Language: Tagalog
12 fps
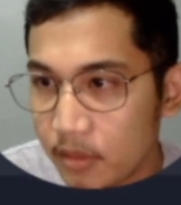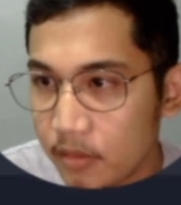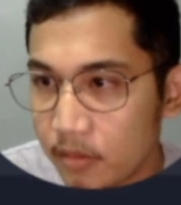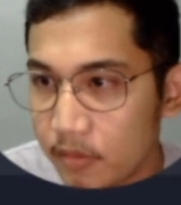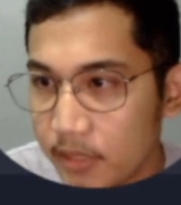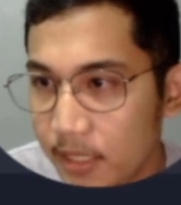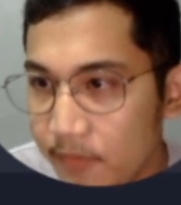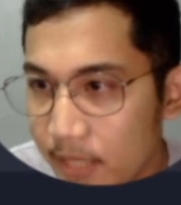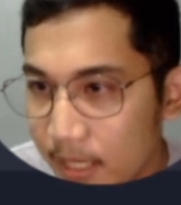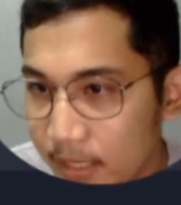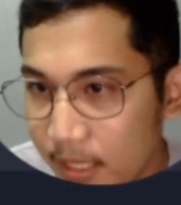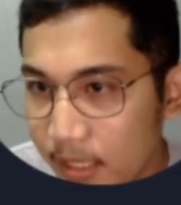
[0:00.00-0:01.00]
So, save
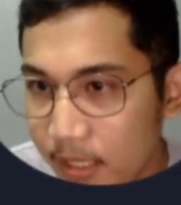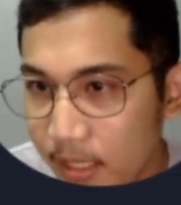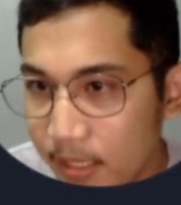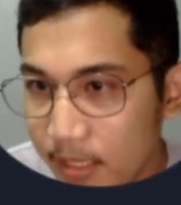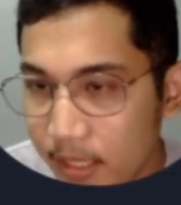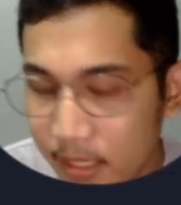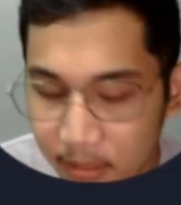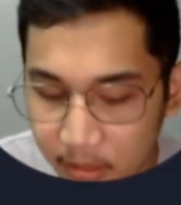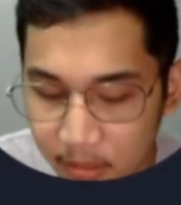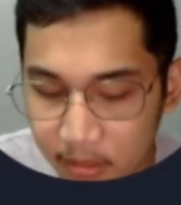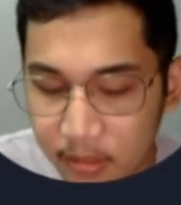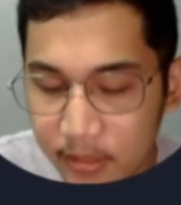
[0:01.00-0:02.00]
natin and then
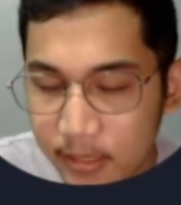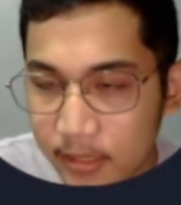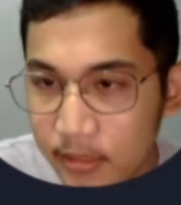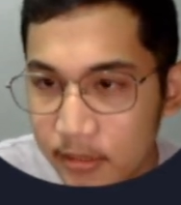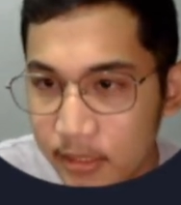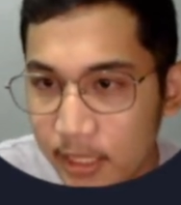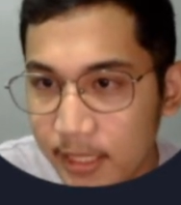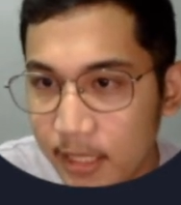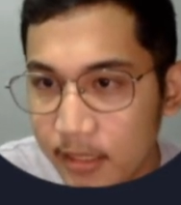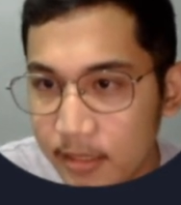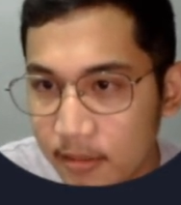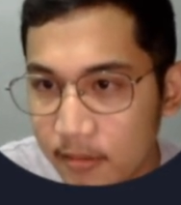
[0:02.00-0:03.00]
check
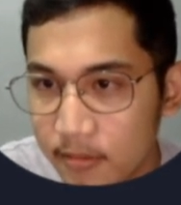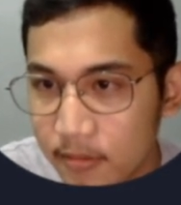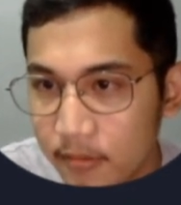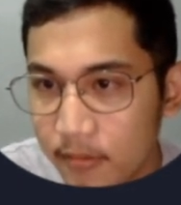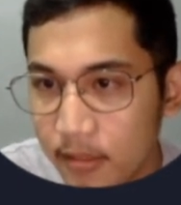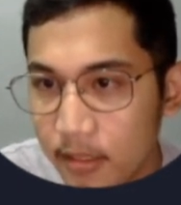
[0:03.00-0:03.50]
natin sa console.